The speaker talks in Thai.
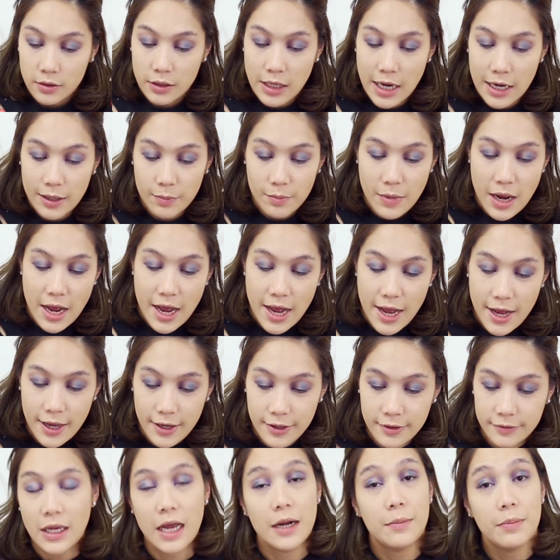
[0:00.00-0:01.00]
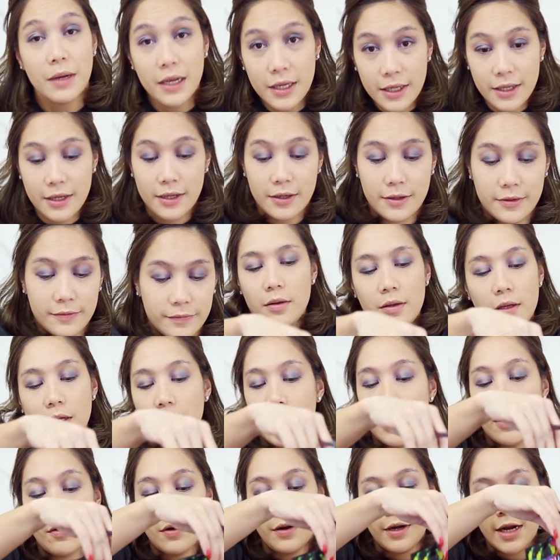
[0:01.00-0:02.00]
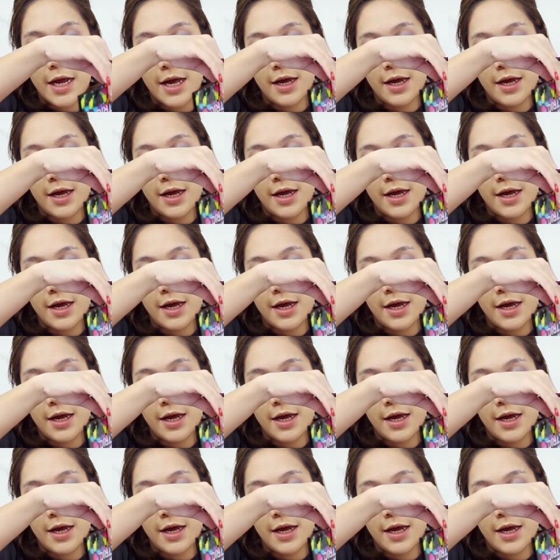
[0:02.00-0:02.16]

ถัดมาถัดมาอีกเขียวแล้ว